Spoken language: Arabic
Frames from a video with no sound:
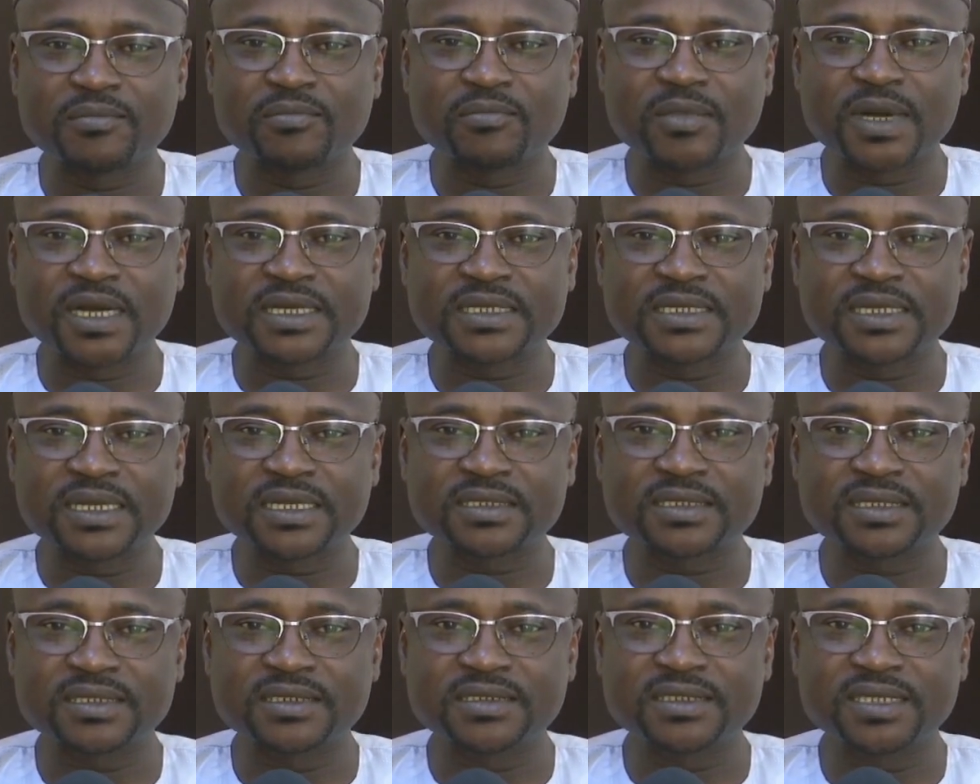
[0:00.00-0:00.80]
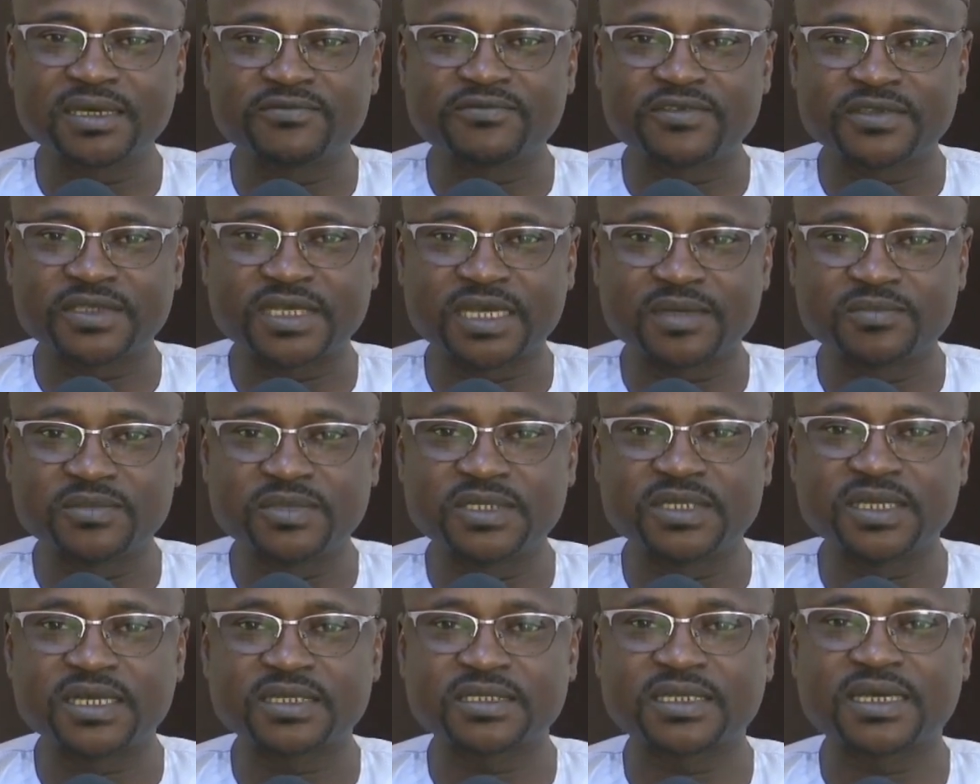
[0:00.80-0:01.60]
ماكلات اللي عندها
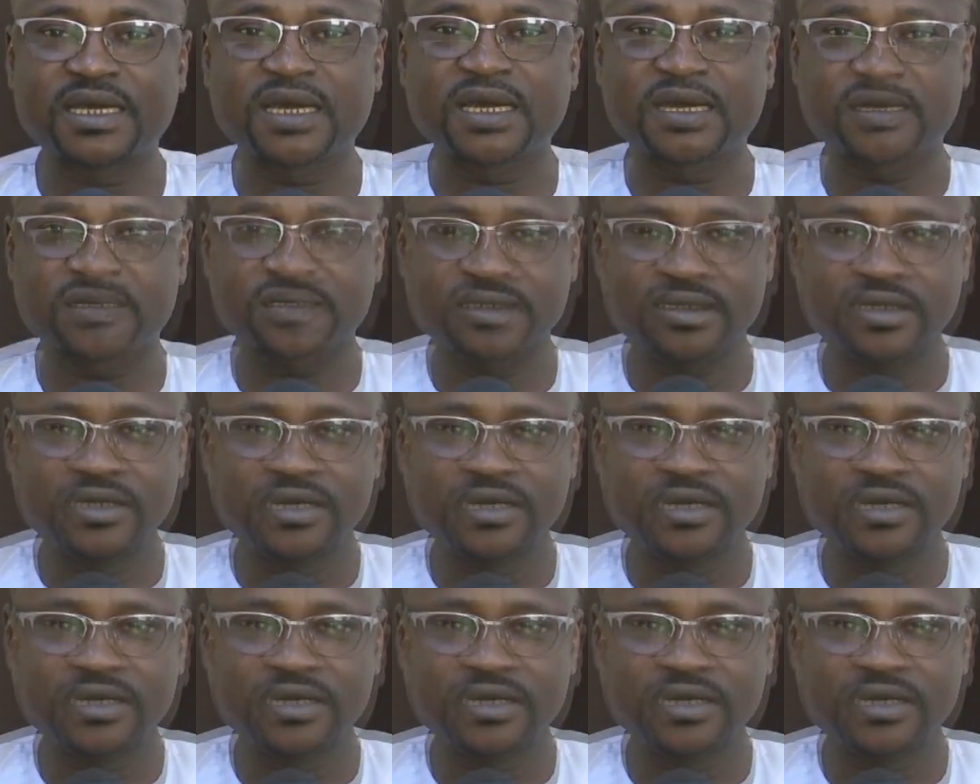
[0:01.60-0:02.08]
فيتامينات ا آه.